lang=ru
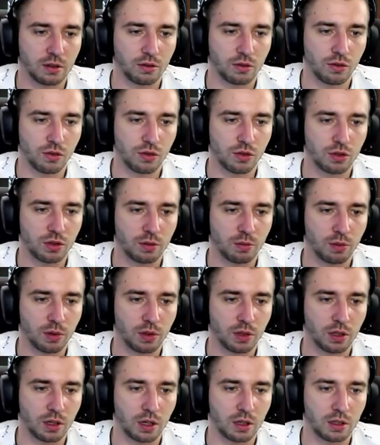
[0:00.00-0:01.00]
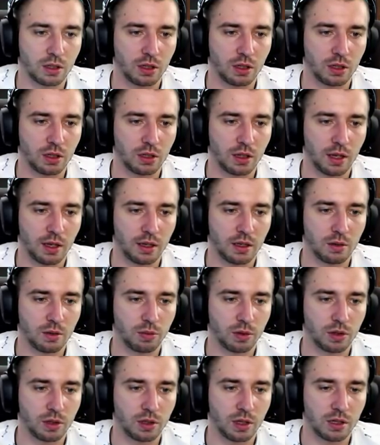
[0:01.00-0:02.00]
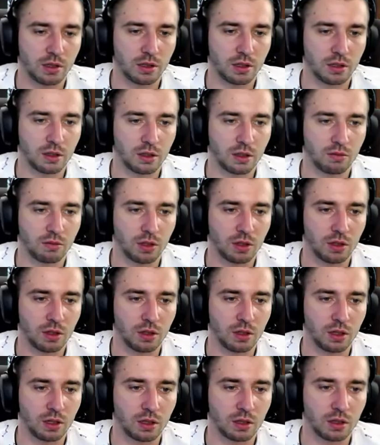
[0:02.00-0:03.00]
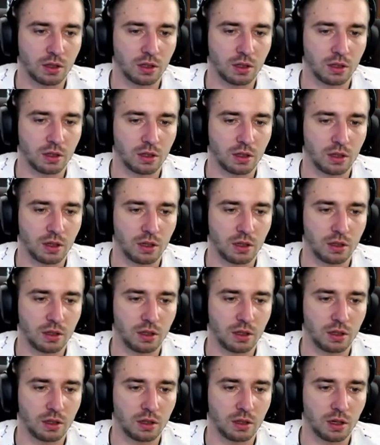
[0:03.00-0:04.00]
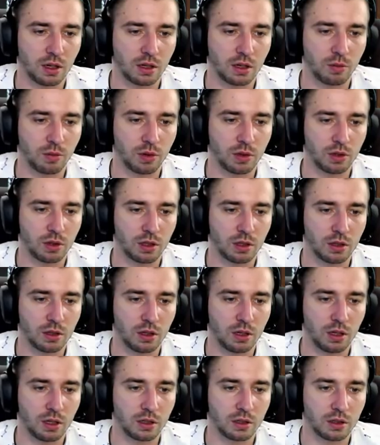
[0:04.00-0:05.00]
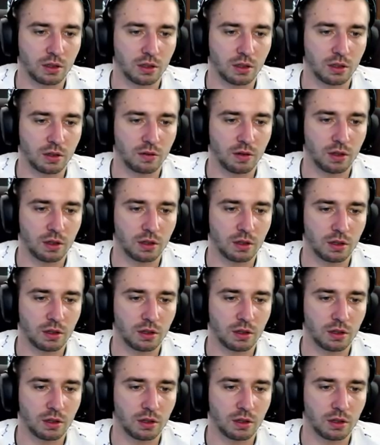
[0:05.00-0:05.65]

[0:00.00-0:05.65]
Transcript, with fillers: Хочется поиграть на китайке, потестить, там надо некоторые талантики. Так, капитан Дрейк тыква.